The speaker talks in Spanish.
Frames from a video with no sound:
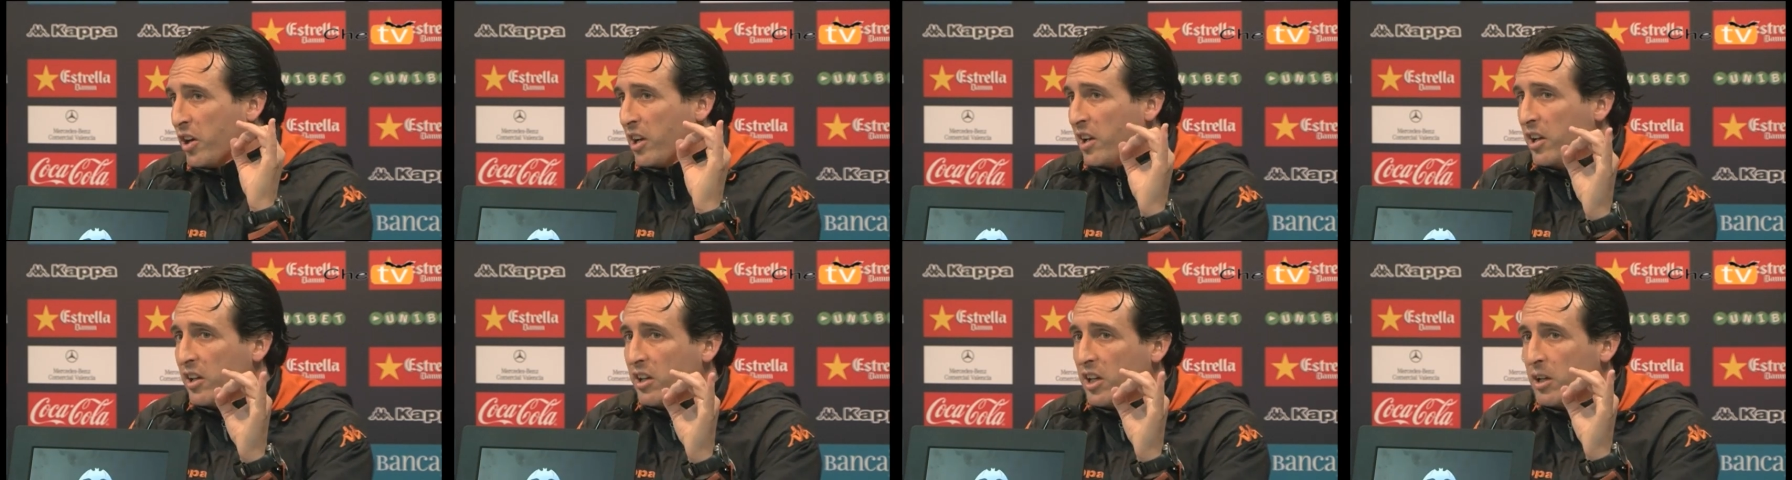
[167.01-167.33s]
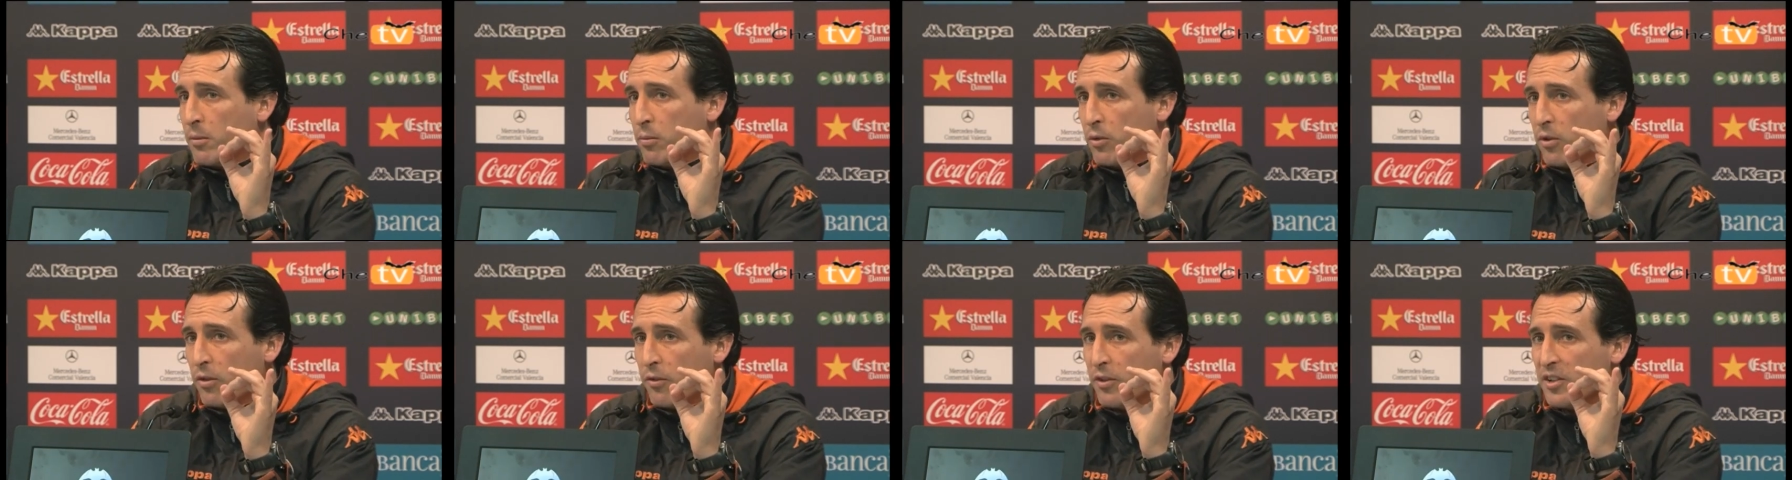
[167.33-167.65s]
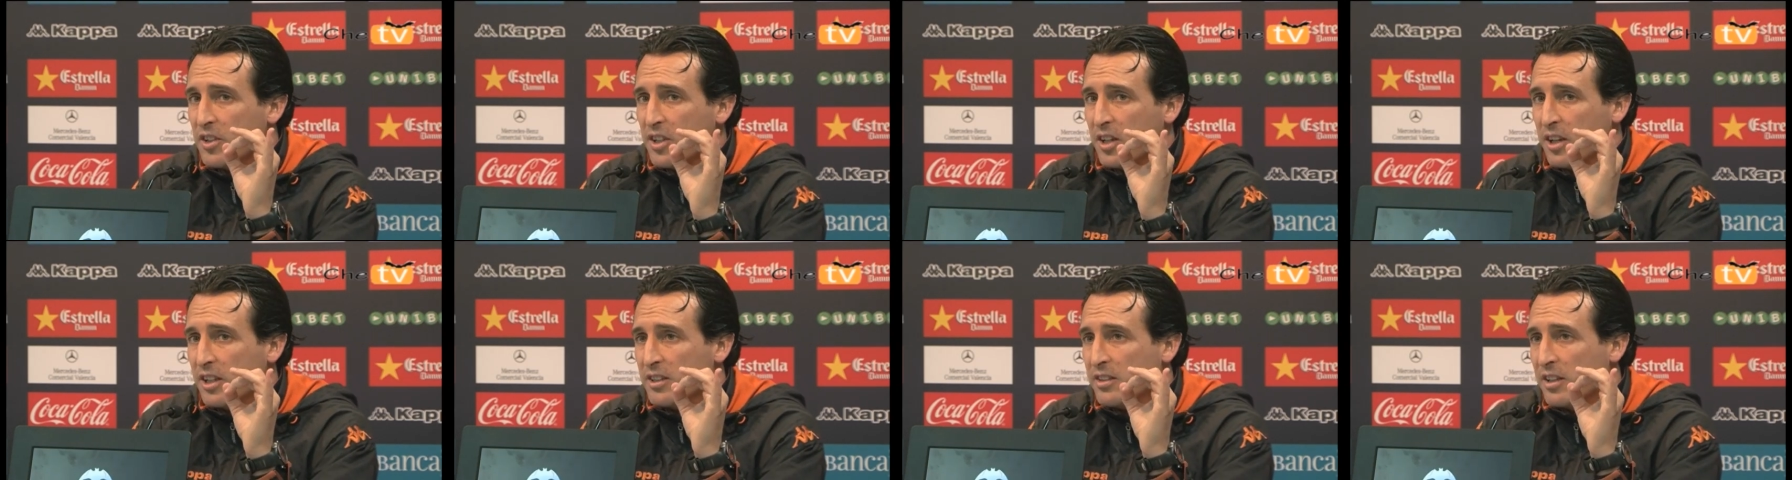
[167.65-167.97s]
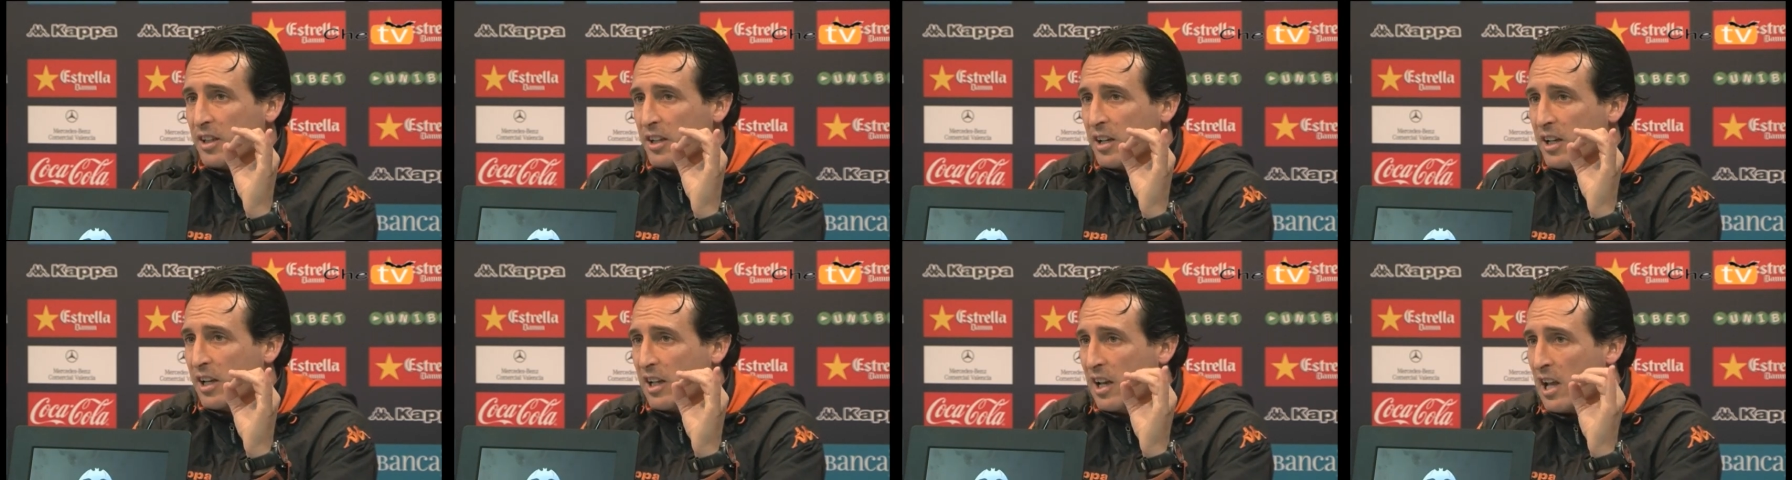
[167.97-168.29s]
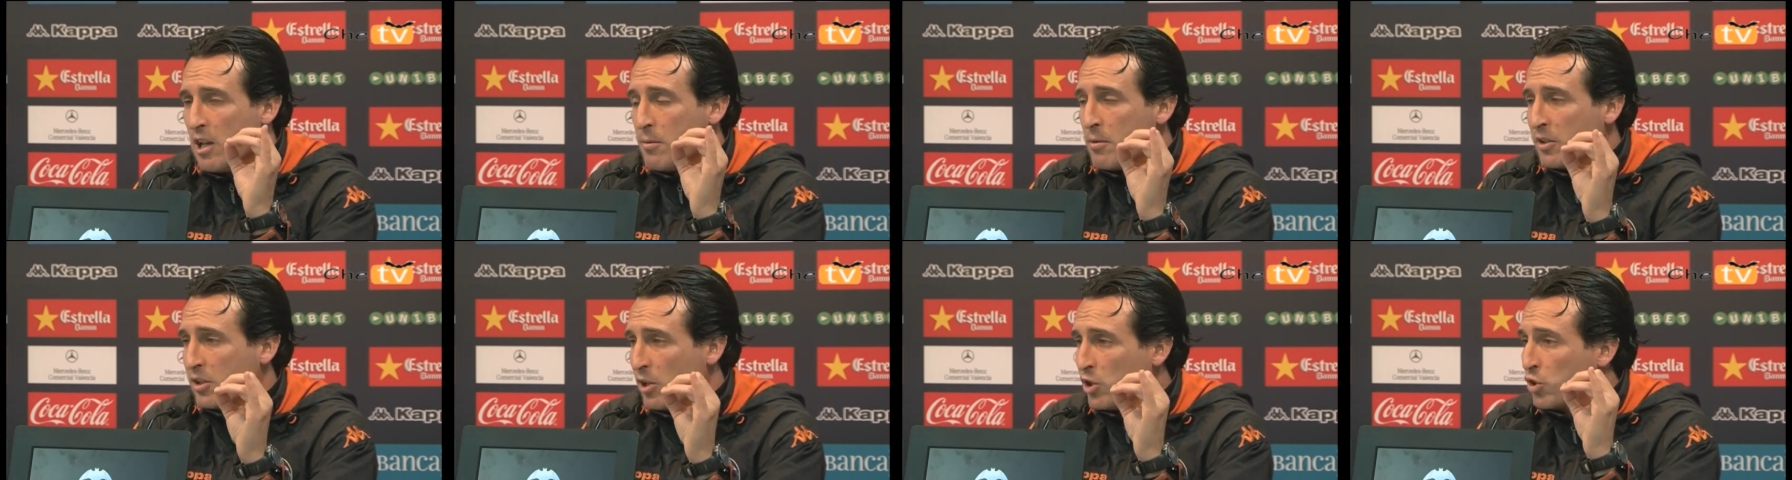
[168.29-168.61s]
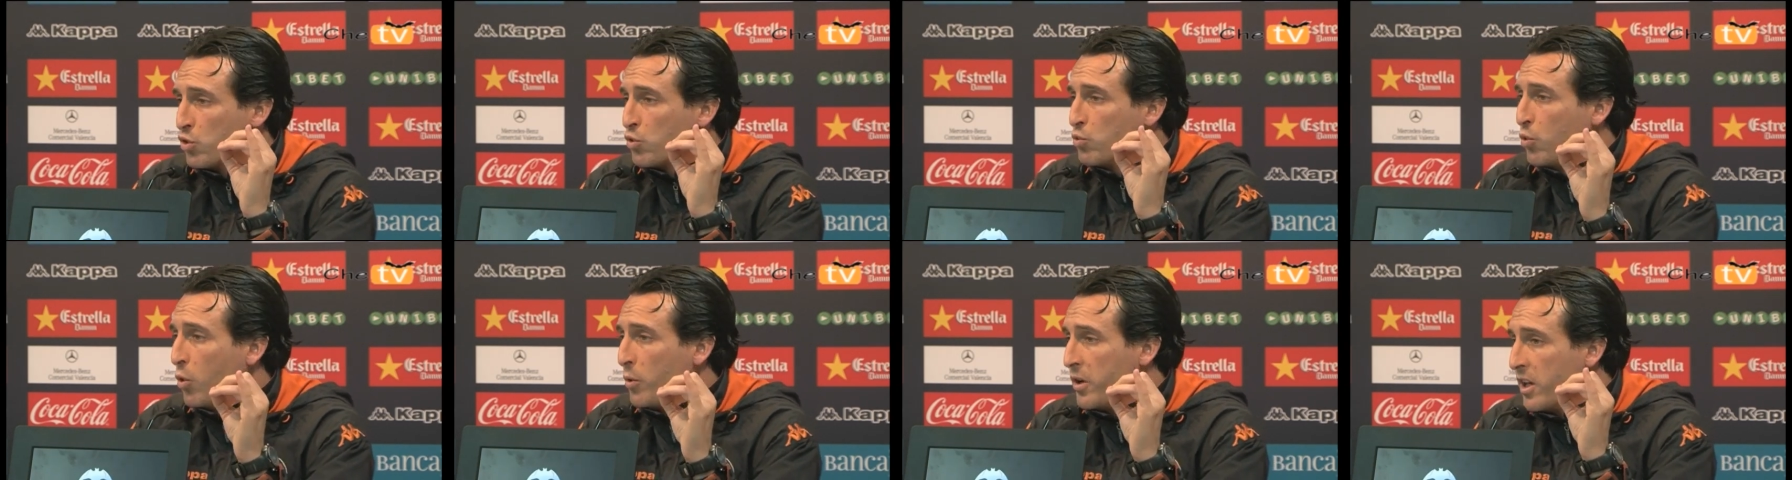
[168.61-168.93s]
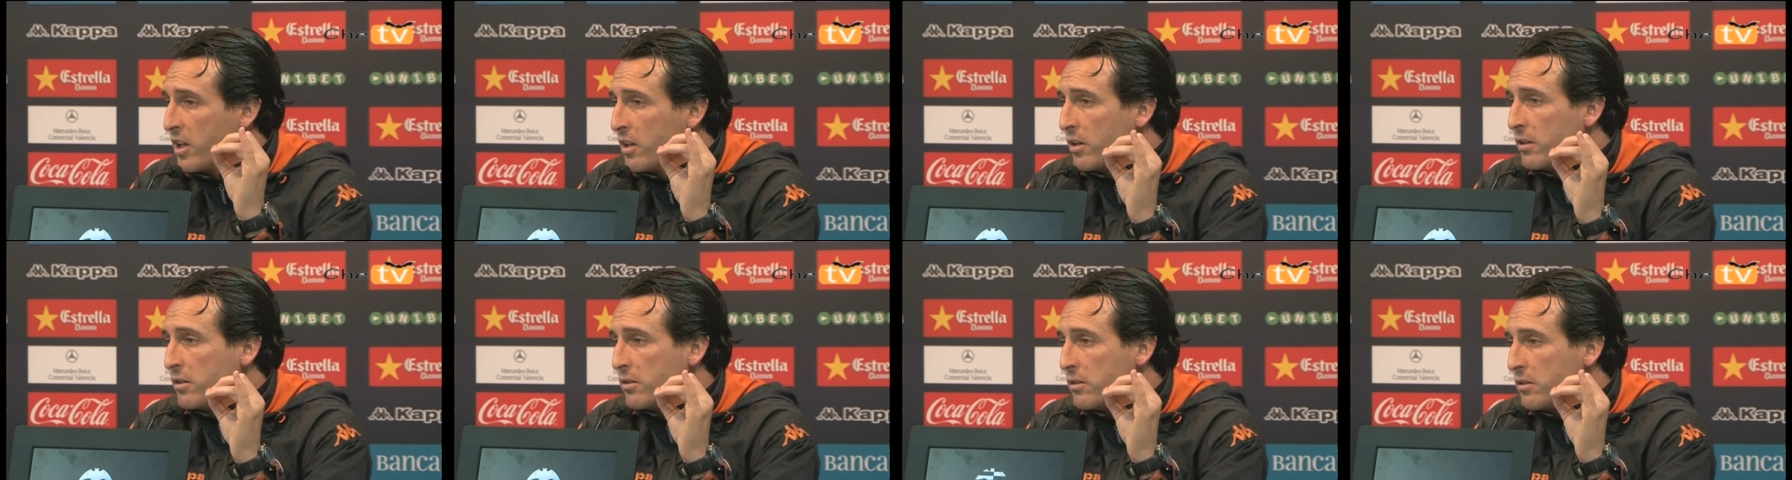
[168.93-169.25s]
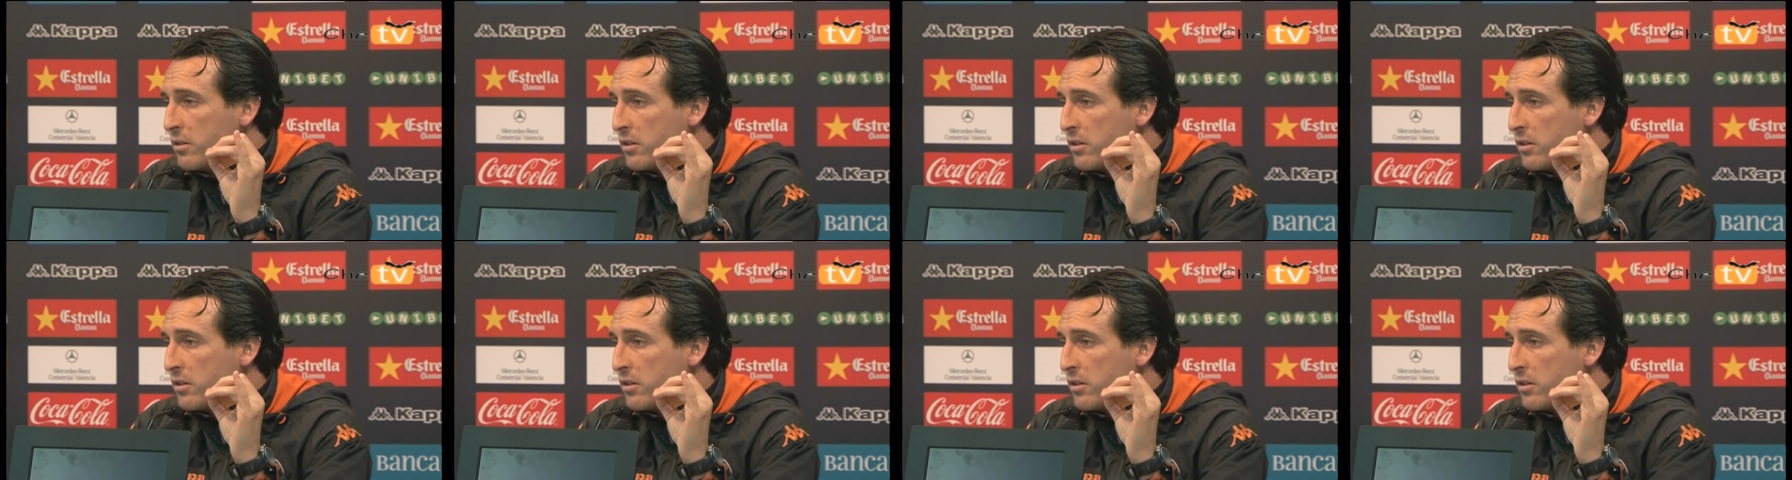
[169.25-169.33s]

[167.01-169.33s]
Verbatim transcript: el equipo físicamente el año pasado estuvo bien